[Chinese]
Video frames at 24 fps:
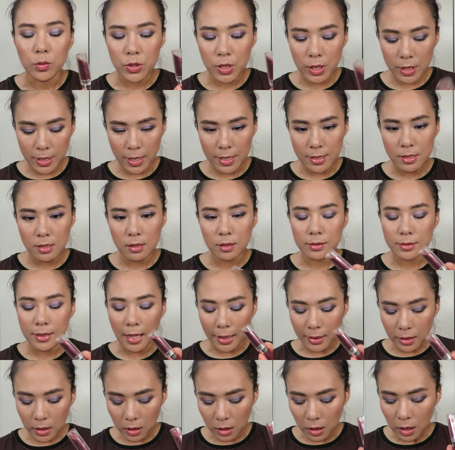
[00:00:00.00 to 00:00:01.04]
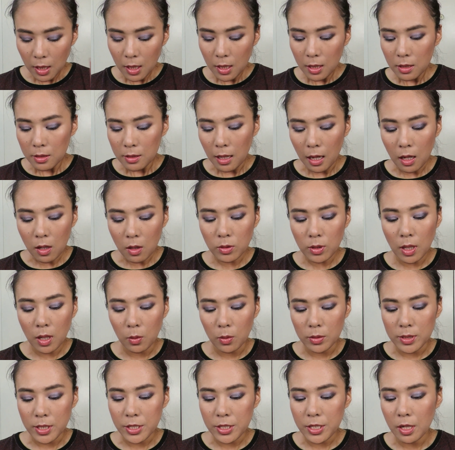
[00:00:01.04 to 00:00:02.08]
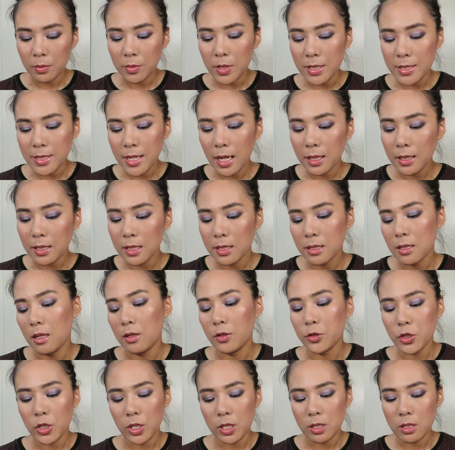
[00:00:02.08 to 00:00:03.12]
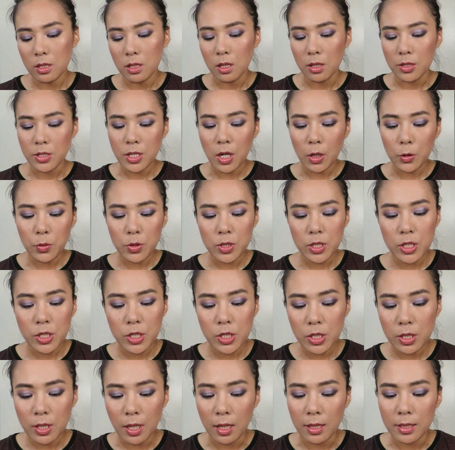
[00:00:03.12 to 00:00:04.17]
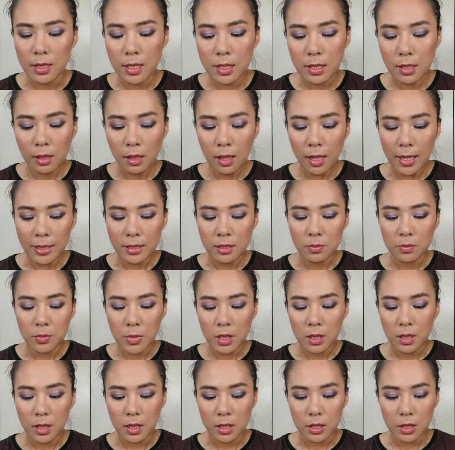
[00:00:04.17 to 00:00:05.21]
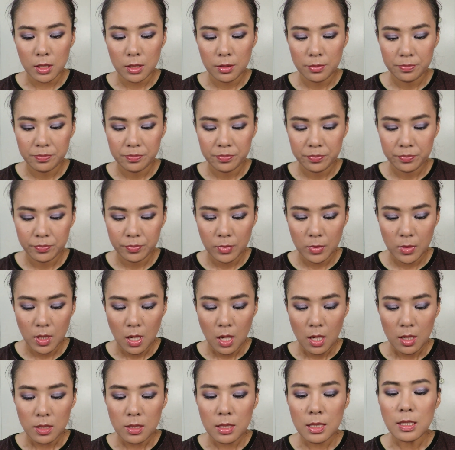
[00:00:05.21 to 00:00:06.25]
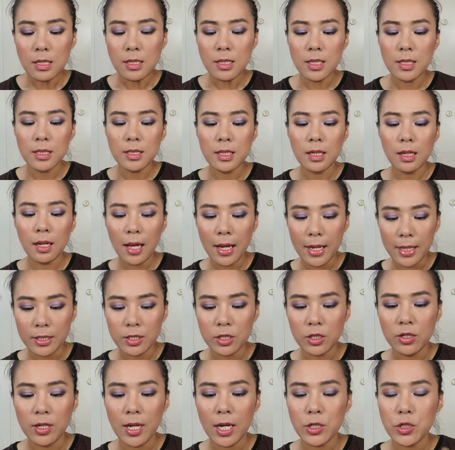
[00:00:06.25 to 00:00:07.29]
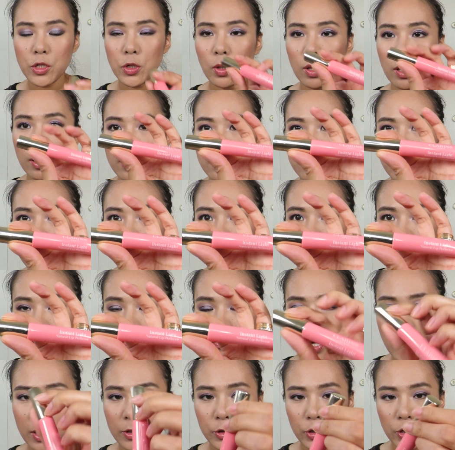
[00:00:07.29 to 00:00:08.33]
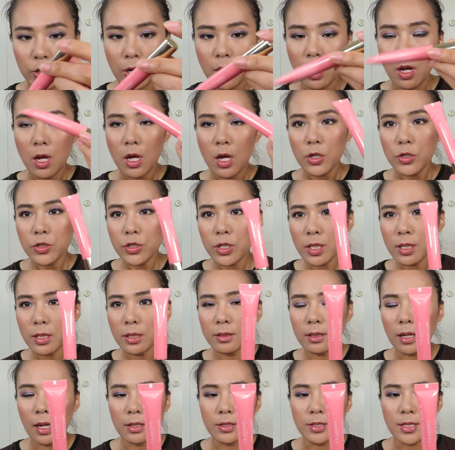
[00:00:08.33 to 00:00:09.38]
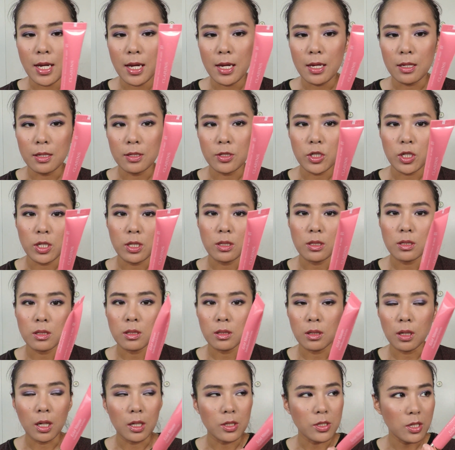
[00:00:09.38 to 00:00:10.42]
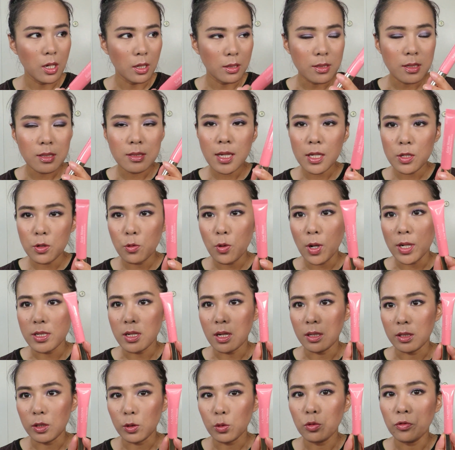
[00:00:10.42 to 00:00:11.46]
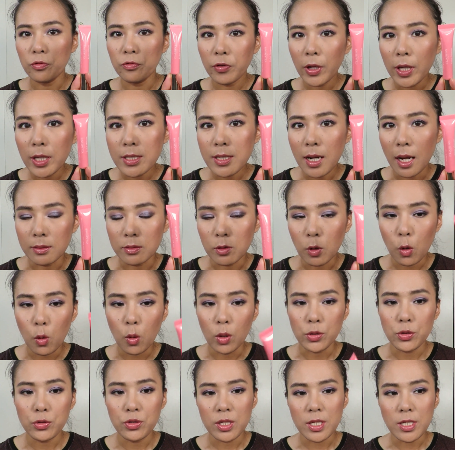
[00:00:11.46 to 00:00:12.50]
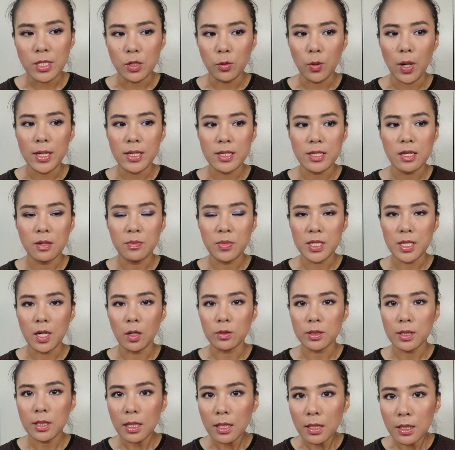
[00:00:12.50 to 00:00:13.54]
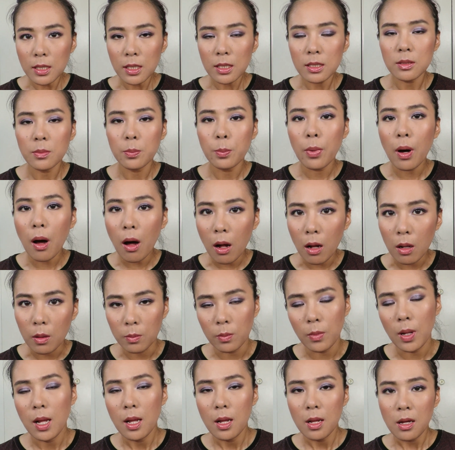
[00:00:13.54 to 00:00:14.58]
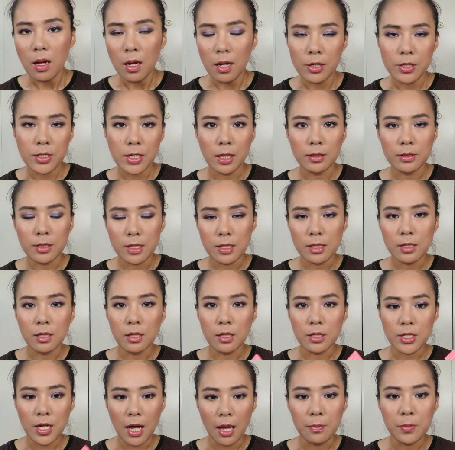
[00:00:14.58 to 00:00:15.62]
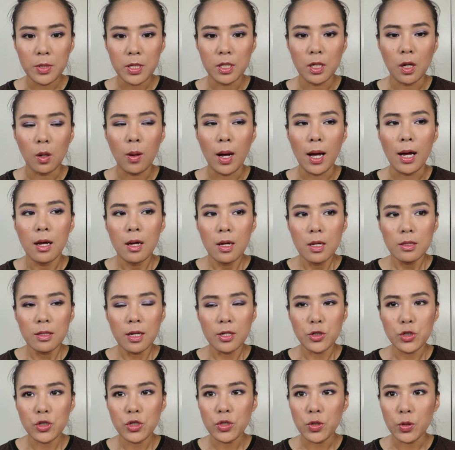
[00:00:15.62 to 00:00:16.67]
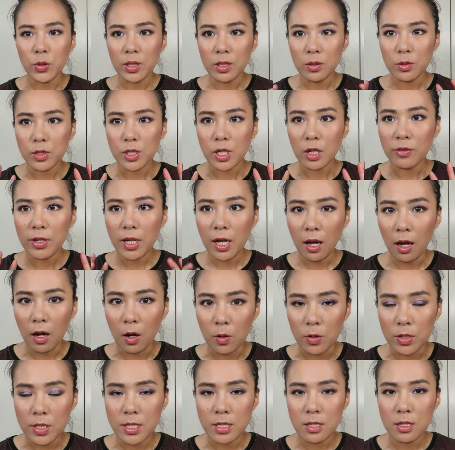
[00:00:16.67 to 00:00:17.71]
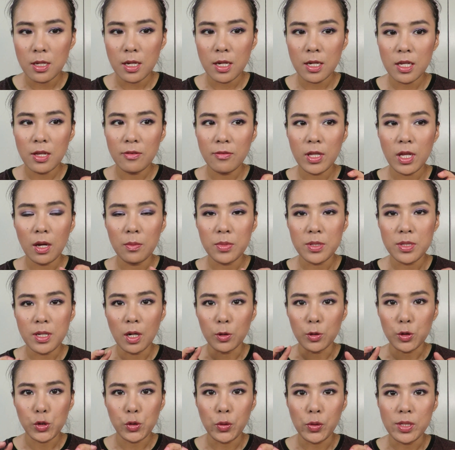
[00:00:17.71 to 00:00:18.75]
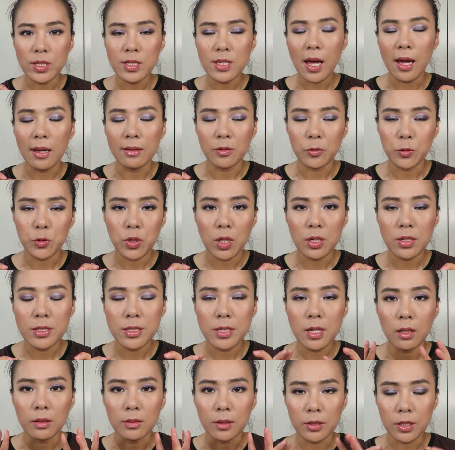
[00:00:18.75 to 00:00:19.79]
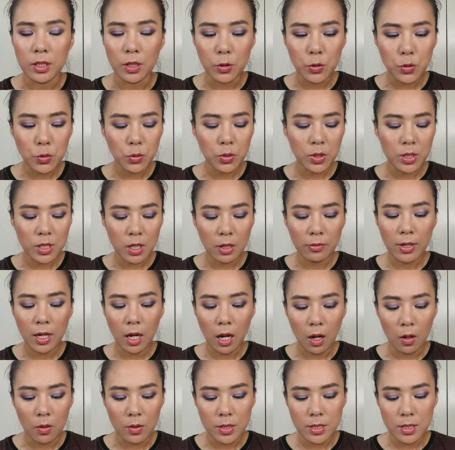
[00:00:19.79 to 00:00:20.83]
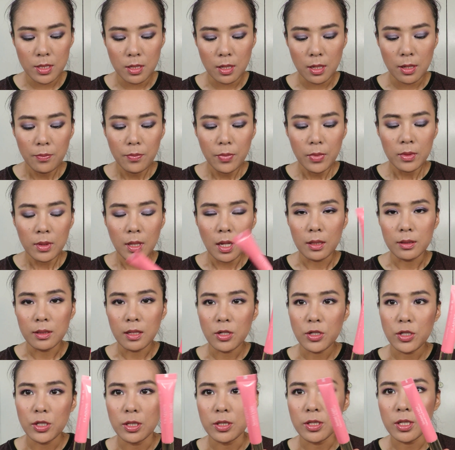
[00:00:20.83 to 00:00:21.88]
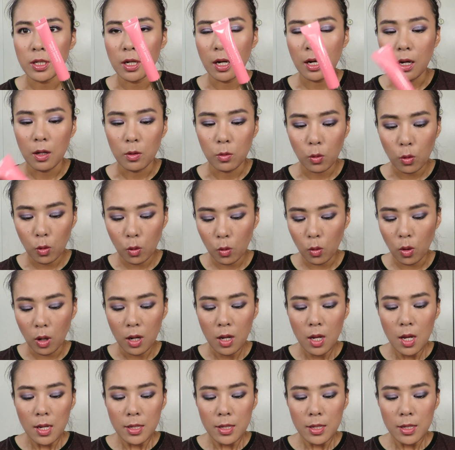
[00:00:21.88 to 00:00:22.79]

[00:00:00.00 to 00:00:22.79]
用这个颜色打底，然后呢我在上面加了一层这一个娇韵诗的 Eclat Minute Instant Light Natural Lip Perfector。这个呢，在这一个曾经在油管上一度非常的火，就是你喜欢一些比较 tinted balm 呃这样的一个产品的话，那持久力的稍微好一些，因为它比较唇彩的妆效呢，凝聚力稍微好一些。那当时呢，这个很火，